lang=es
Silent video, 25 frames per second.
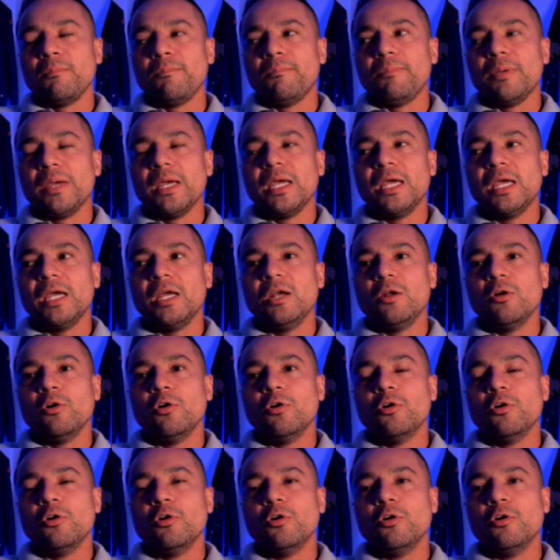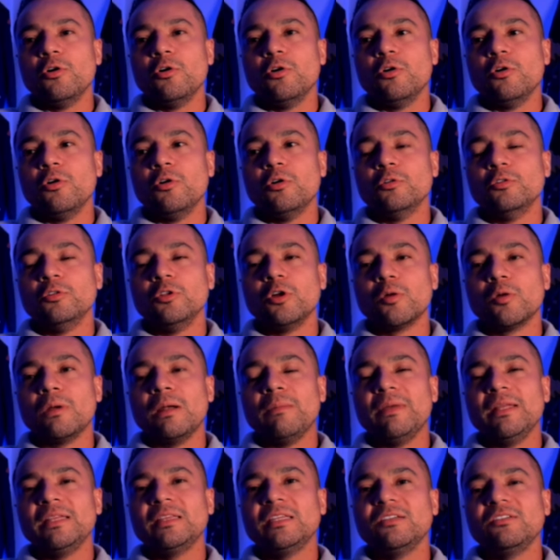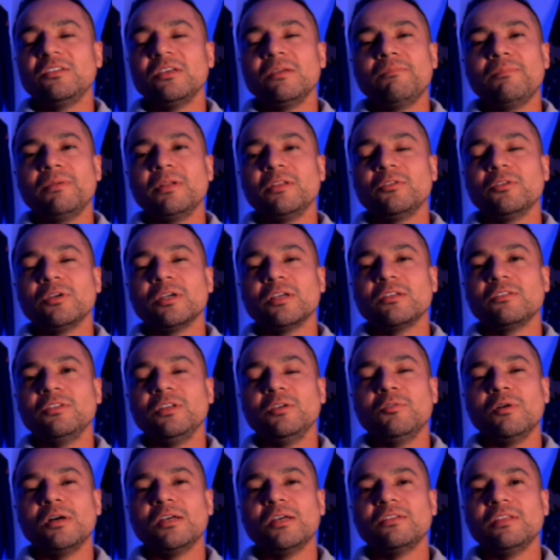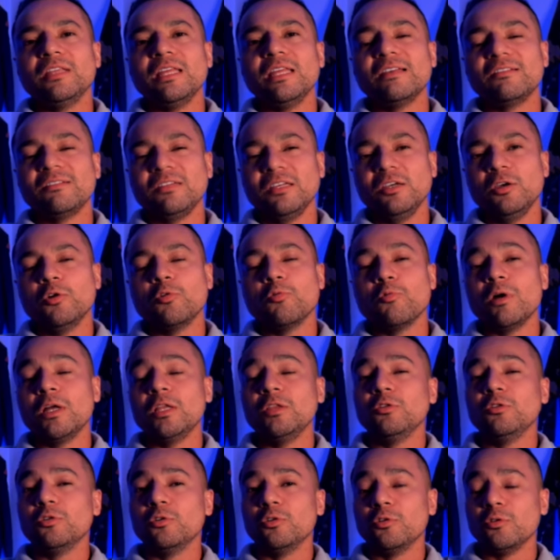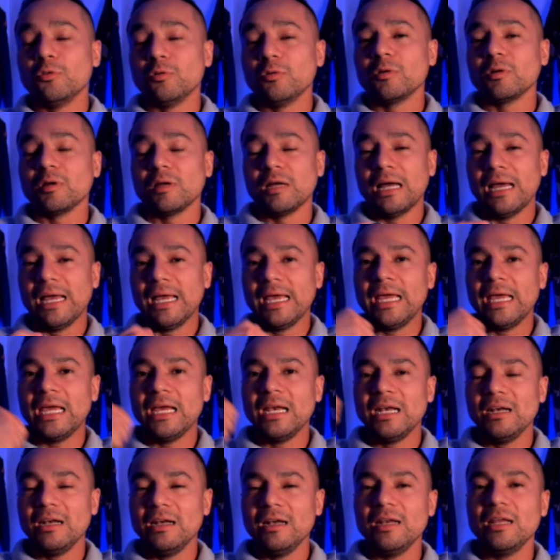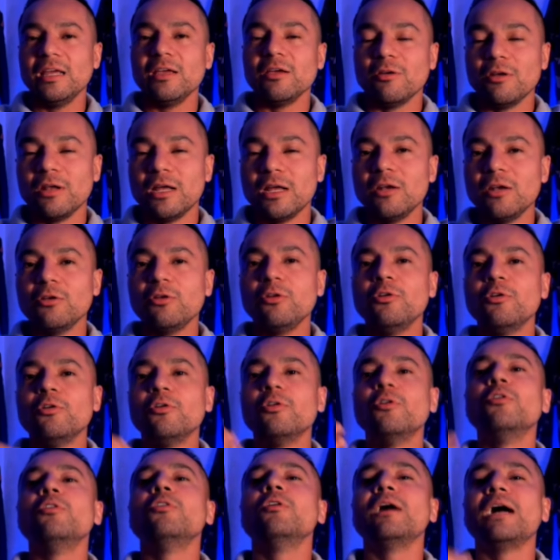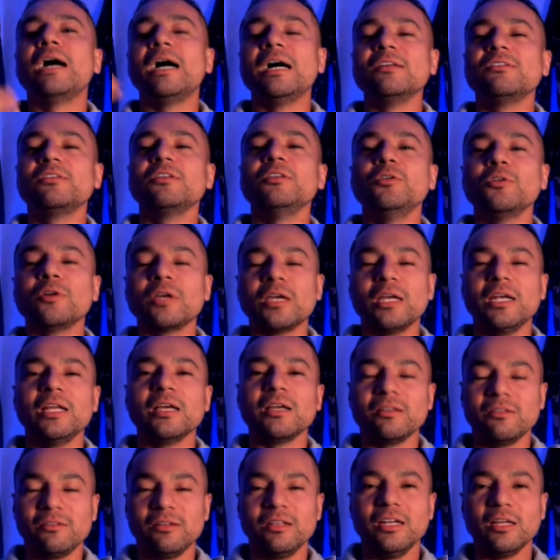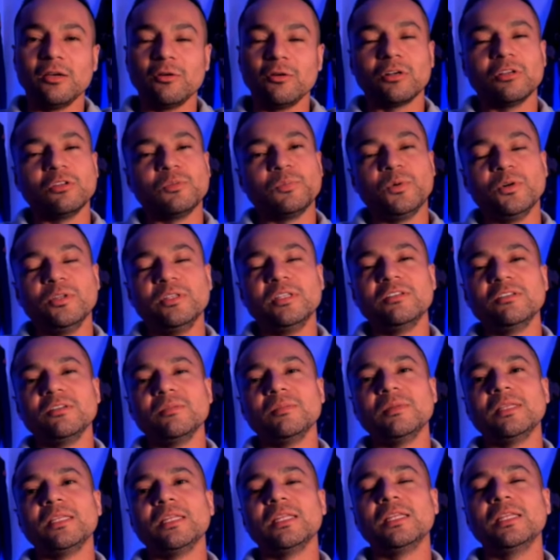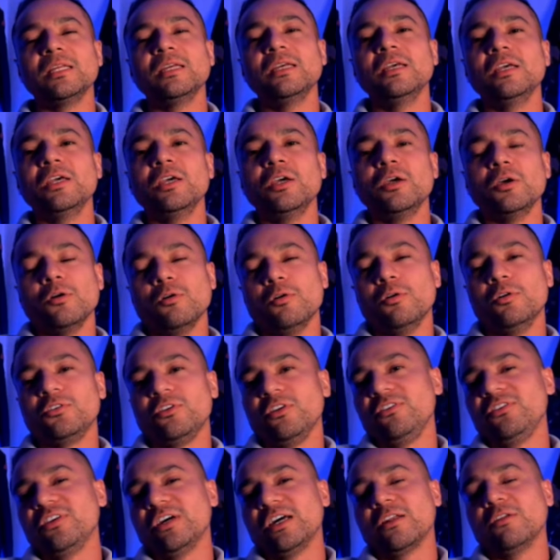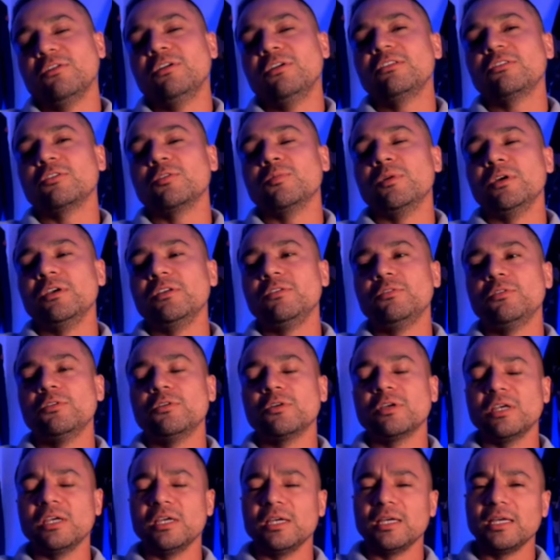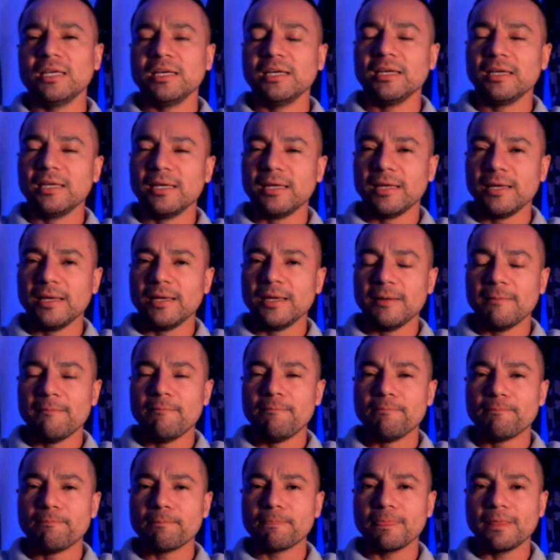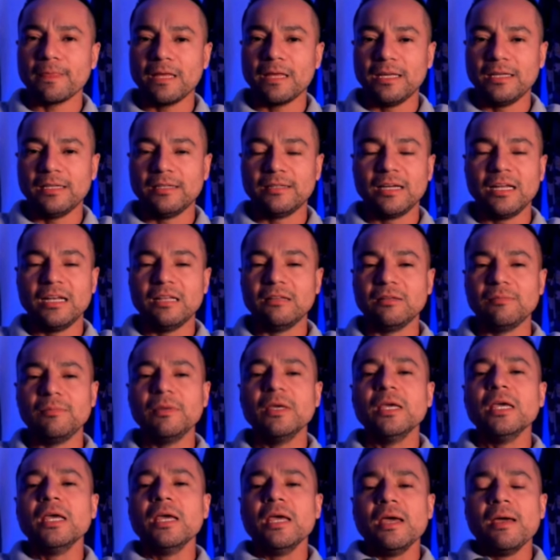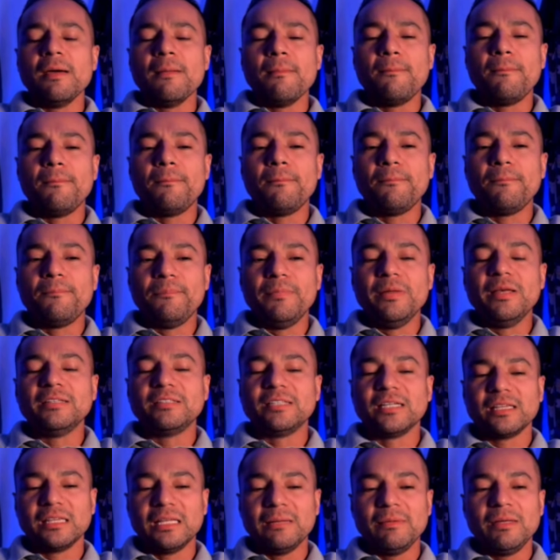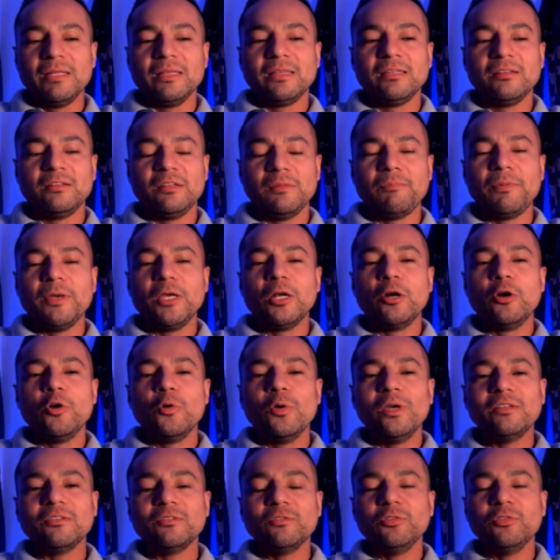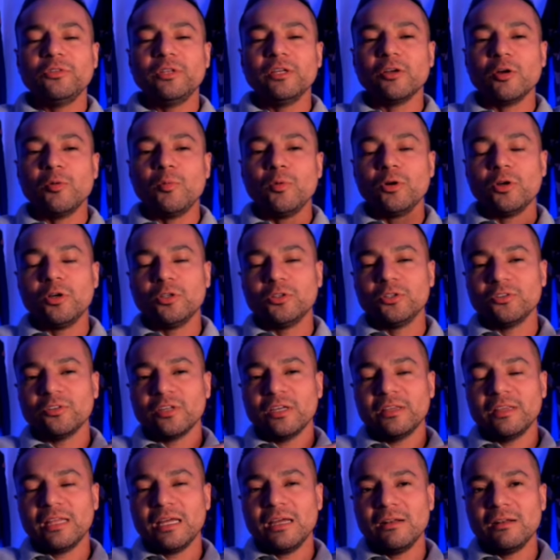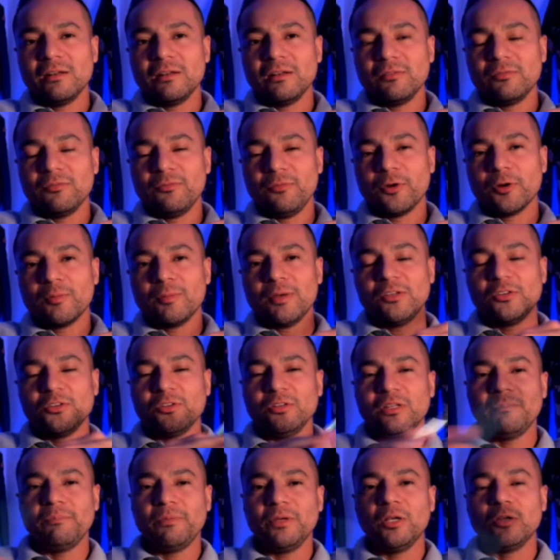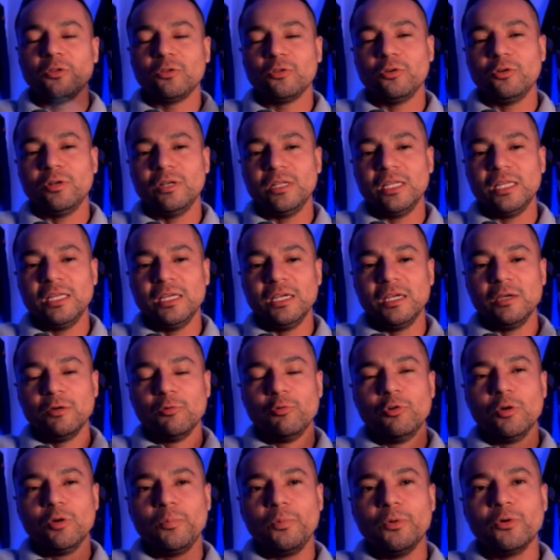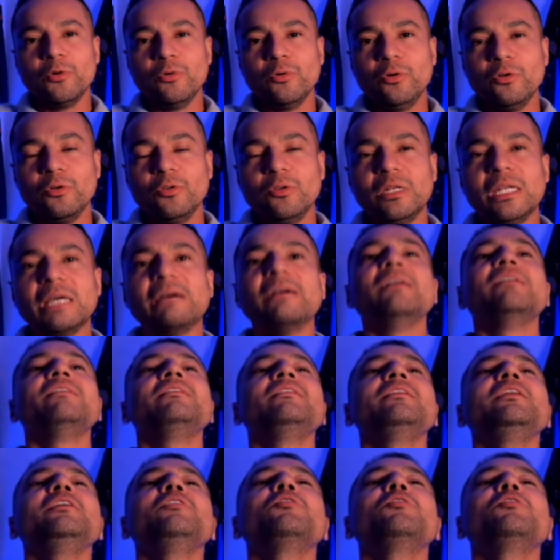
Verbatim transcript: Pero normalmente siempre son castigos así de aseo cuando el legionario no hace lo que se le corresponde, ¿sí me entiende? O chicharrones, como dice uno que... que, que como en Colombia. Exactamente, sí, pero no es que usted como nosotros que tan formación de pelotón y uno por uno de una vez tienen